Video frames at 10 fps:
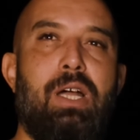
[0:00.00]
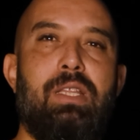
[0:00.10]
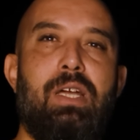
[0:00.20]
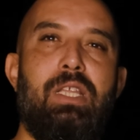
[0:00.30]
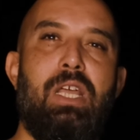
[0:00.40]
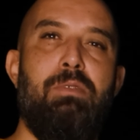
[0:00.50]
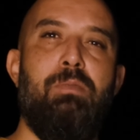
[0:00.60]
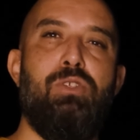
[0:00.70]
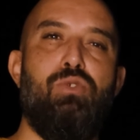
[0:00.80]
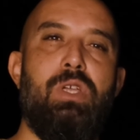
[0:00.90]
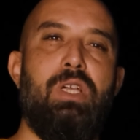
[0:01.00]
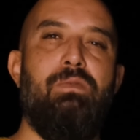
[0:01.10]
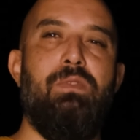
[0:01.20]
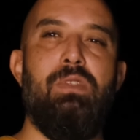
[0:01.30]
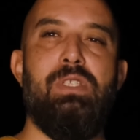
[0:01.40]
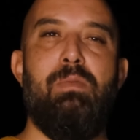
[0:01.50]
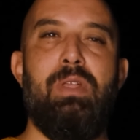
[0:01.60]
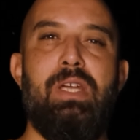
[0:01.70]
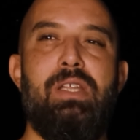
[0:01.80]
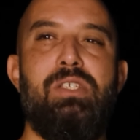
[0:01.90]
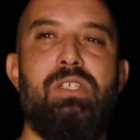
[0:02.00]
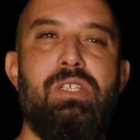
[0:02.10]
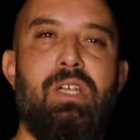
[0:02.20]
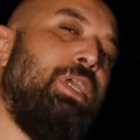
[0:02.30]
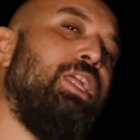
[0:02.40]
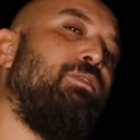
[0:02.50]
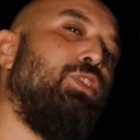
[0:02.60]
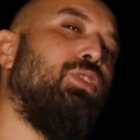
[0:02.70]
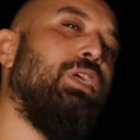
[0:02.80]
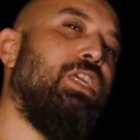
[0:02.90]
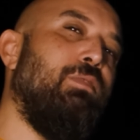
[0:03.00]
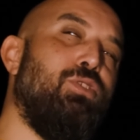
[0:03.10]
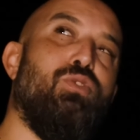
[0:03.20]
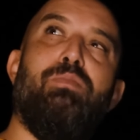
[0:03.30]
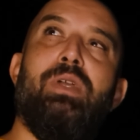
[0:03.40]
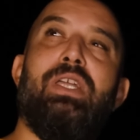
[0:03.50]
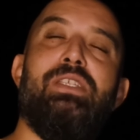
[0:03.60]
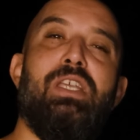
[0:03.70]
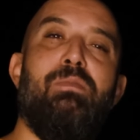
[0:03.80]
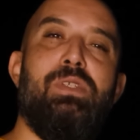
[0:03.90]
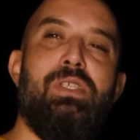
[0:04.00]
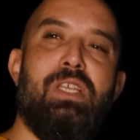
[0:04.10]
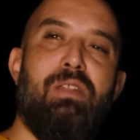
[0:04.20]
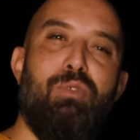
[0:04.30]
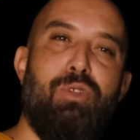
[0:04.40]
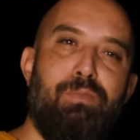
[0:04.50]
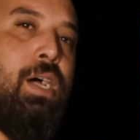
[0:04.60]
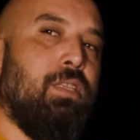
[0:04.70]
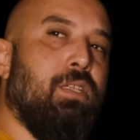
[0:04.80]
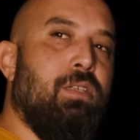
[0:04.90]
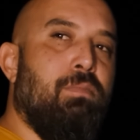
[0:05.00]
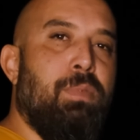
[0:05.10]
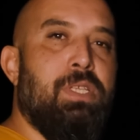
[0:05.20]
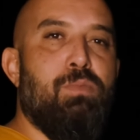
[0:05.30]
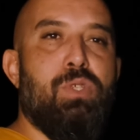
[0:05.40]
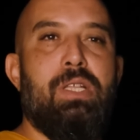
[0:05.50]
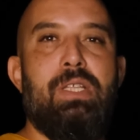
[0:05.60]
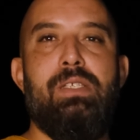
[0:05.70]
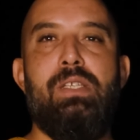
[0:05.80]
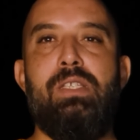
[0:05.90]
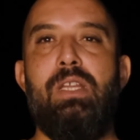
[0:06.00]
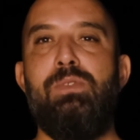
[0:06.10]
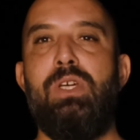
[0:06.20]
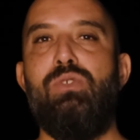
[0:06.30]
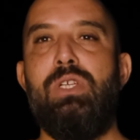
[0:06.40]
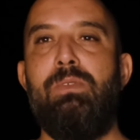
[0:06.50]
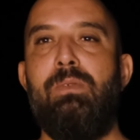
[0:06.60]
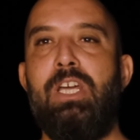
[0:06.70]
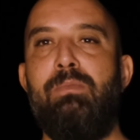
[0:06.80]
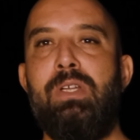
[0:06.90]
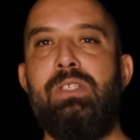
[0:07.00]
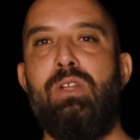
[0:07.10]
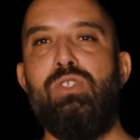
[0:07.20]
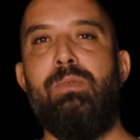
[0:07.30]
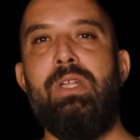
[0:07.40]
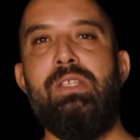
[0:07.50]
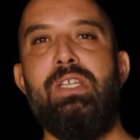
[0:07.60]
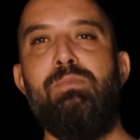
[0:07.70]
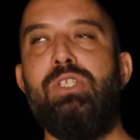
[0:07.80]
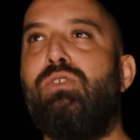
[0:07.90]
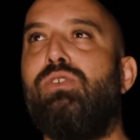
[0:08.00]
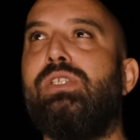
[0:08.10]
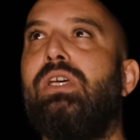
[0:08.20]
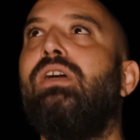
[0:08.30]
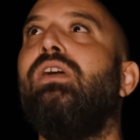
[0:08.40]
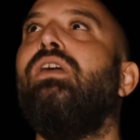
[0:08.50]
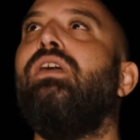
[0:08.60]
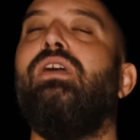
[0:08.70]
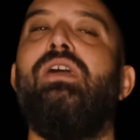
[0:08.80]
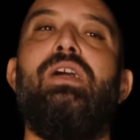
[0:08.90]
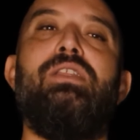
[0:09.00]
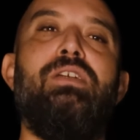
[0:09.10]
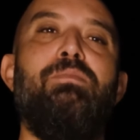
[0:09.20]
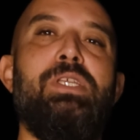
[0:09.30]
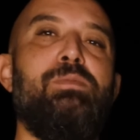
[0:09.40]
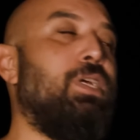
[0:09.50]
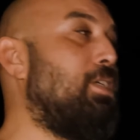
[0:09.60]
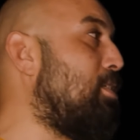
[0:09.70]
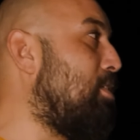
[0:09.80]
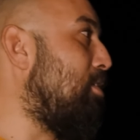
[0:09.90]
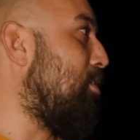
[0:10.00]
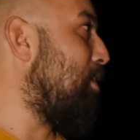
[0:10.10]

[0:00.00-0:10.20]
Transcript: ardı ardı yani birbirine çok yakın zamanlarda çıkacak. İlk videodaki gibi çok bekleteceğimizi sanmıyorum. Artık biz müsaadenizi isteyelim Can Hocam'la beraber. Can Hocam ekleyeceğim bir şey yoksa artık biz biraz